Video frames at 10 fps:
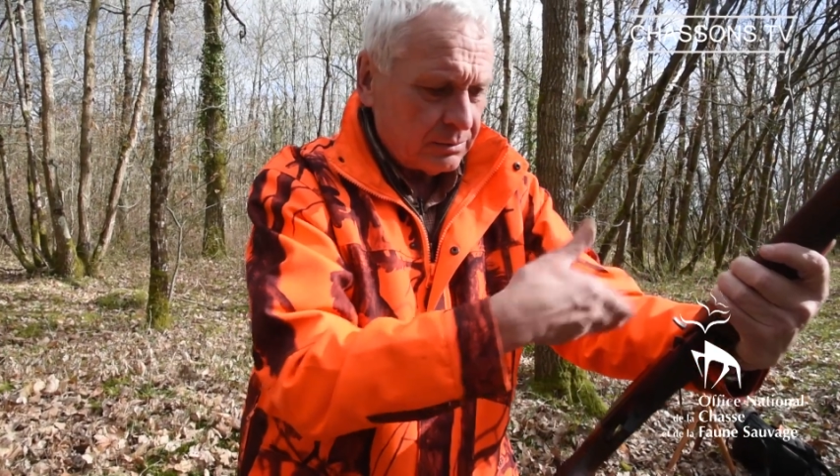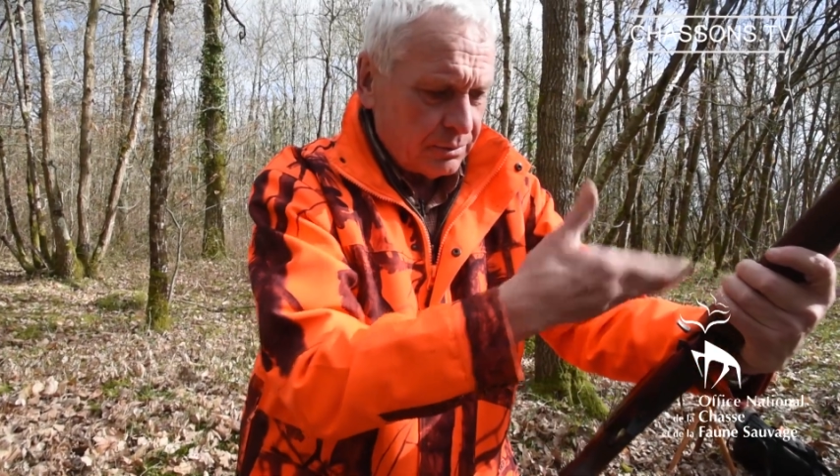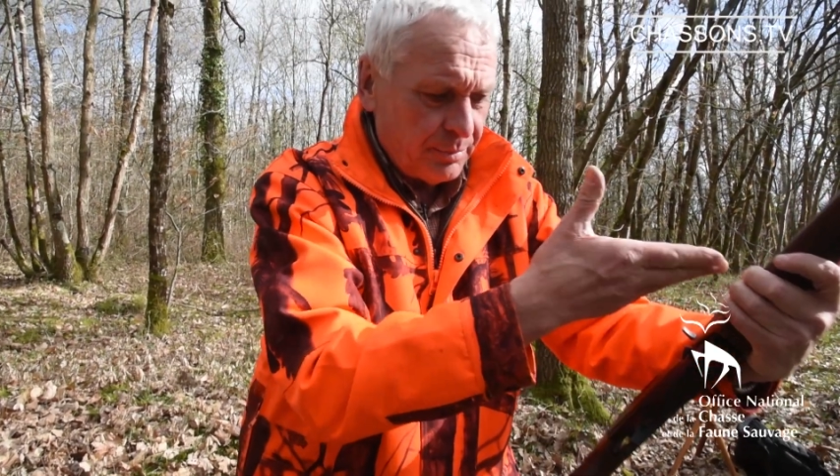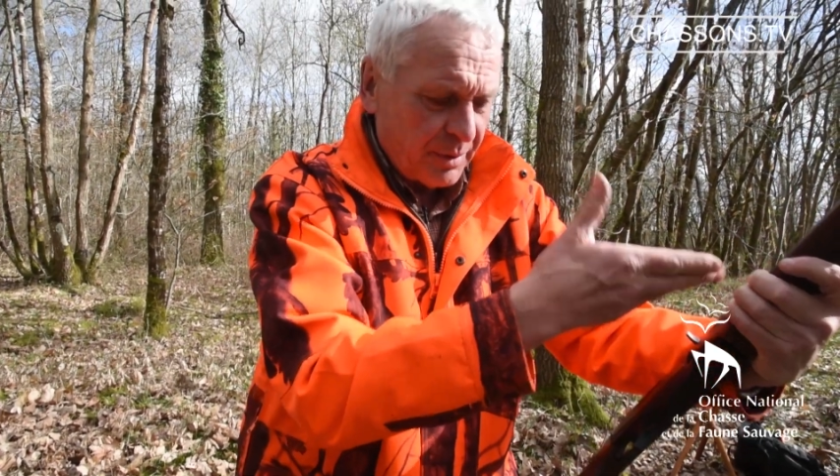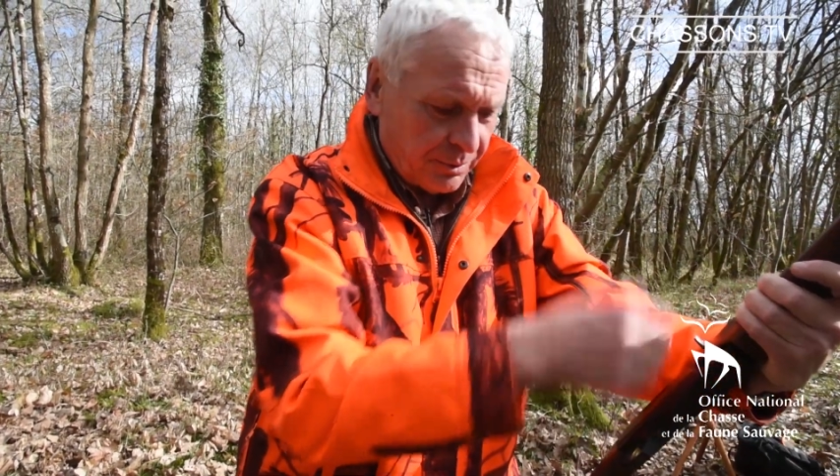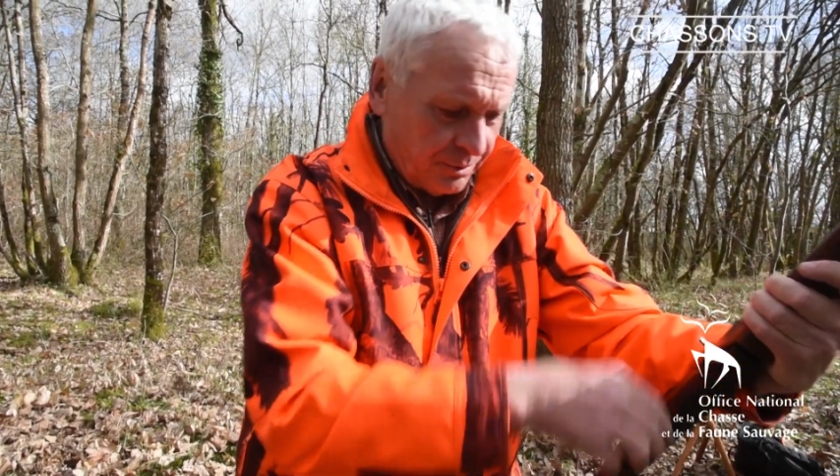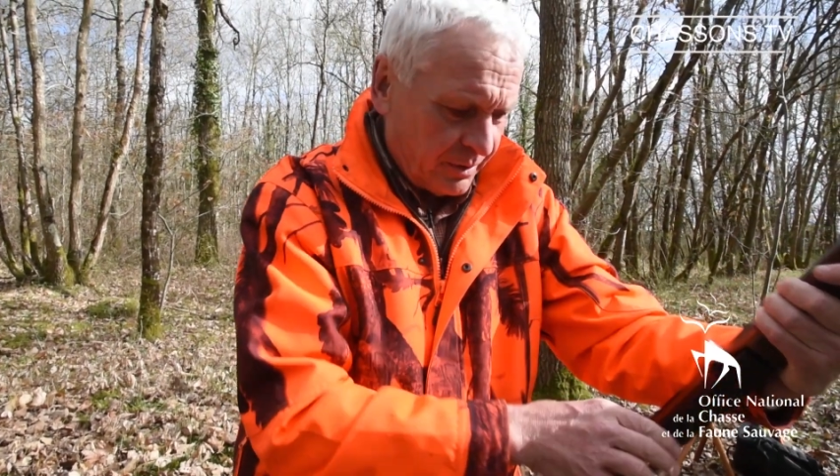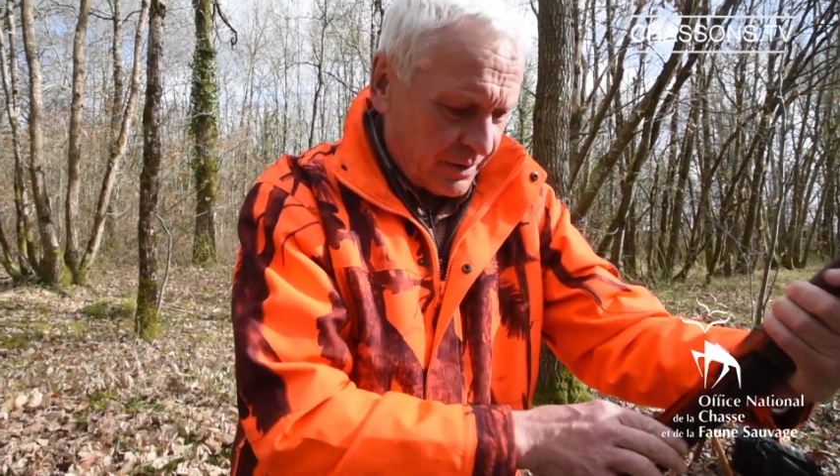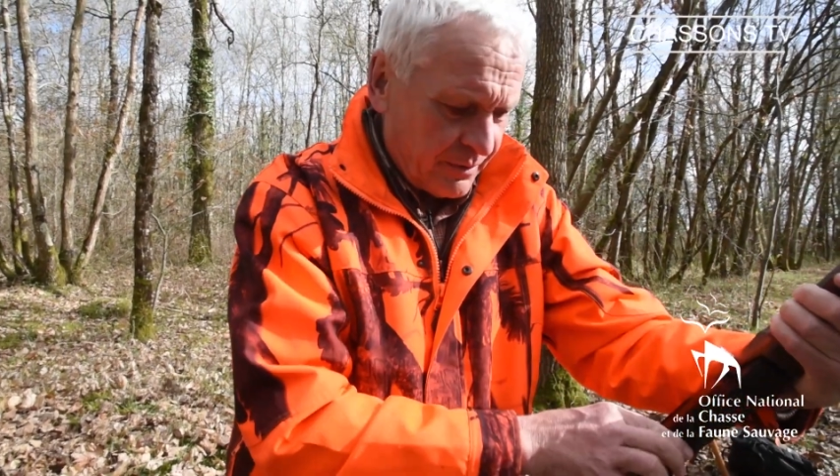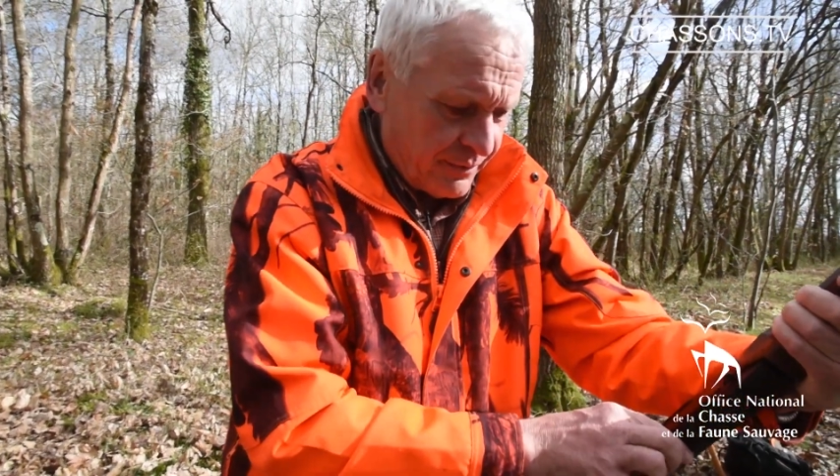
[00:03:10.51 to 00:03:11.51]
Le
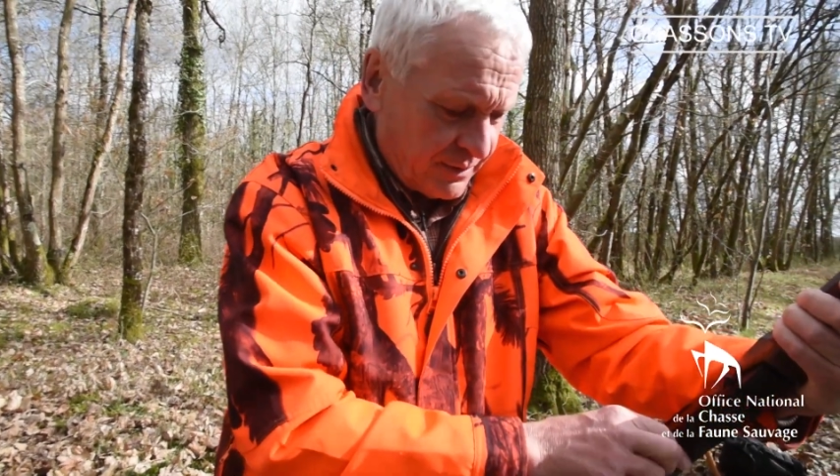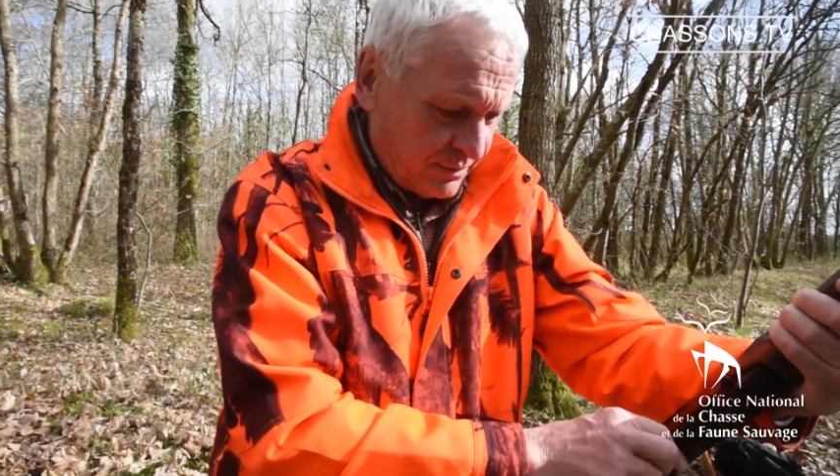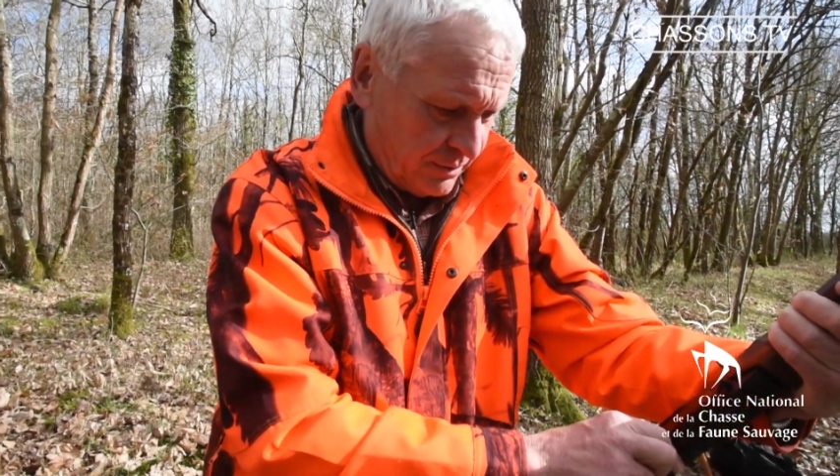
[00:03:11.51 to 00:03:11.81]
percuteur est en face